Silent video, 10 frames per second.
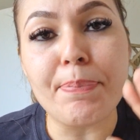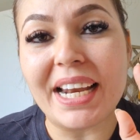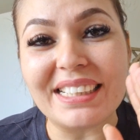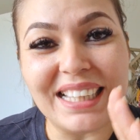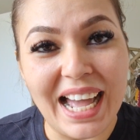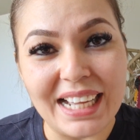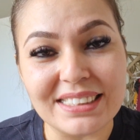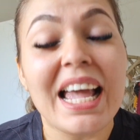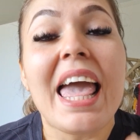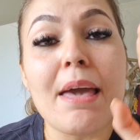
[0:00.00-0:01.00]
para
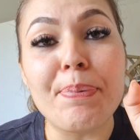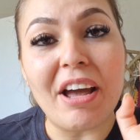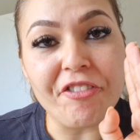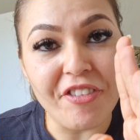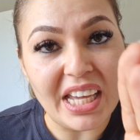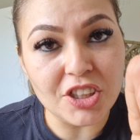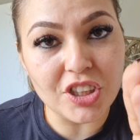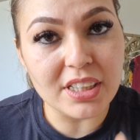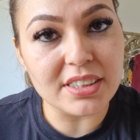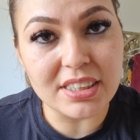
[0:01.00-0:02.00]
trás. É para
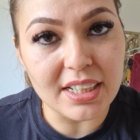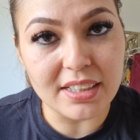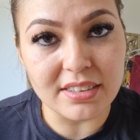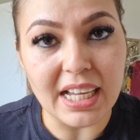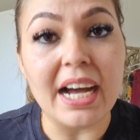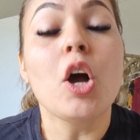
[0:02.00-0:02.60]
frente que se anda.